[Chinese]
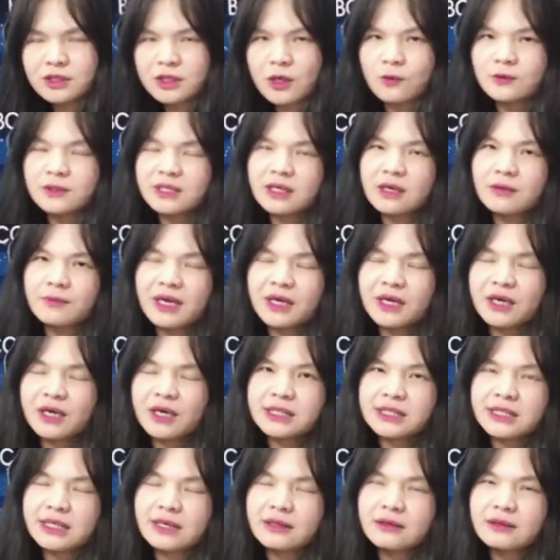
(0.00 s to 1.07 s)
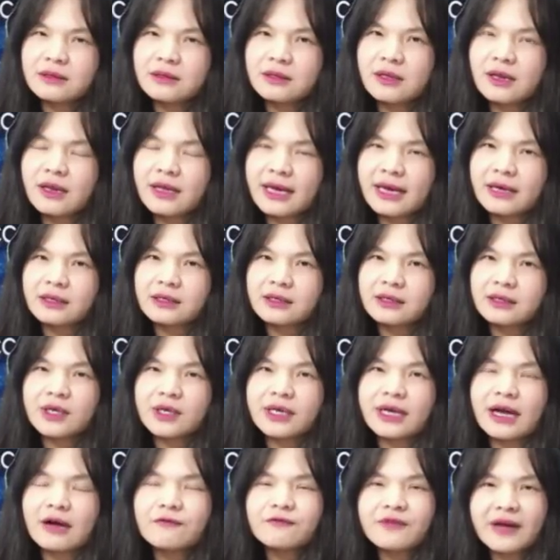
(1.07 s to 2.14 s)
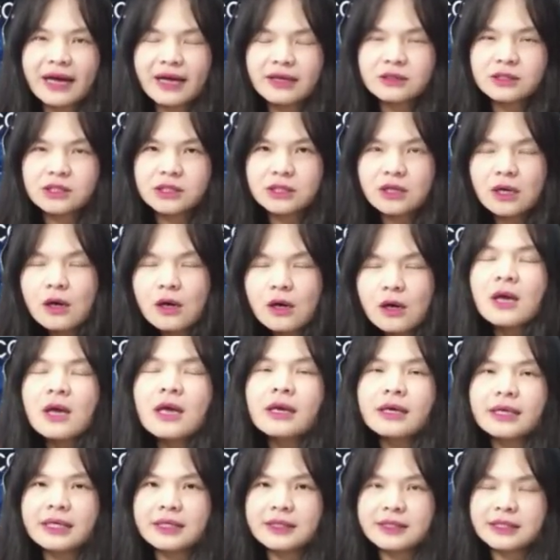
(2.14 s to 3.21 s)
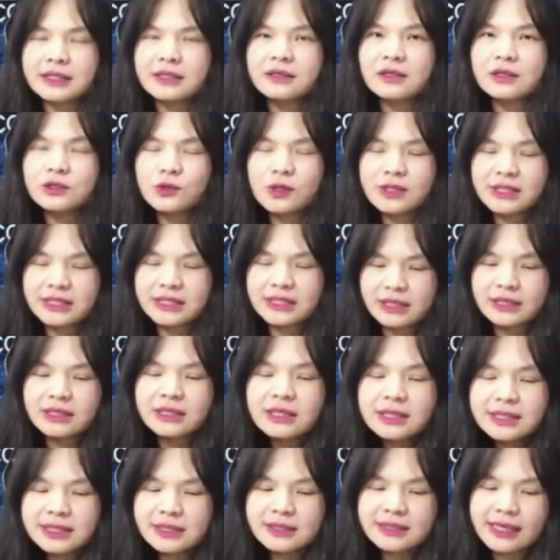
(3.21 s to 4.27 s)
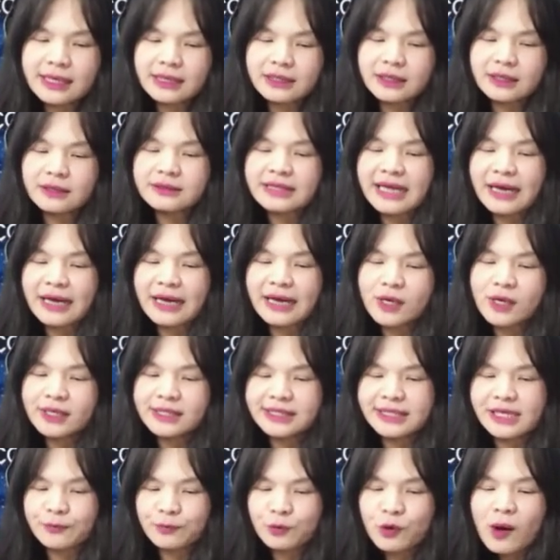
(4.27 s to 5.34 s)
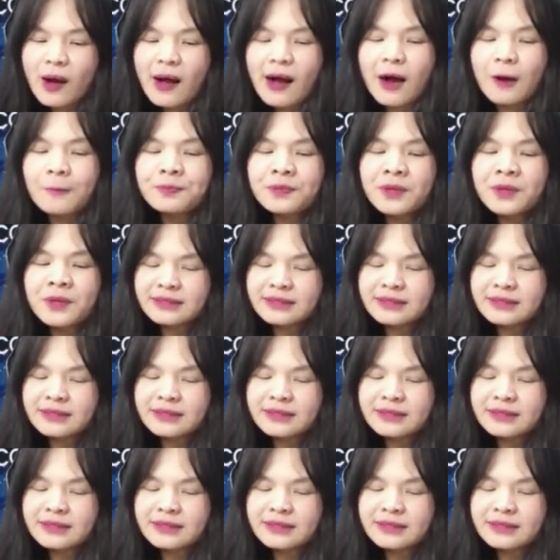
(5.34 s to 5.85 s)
从这个美国签两个对港法案之后，以及呢说捷克现在跟大陆关系也不好，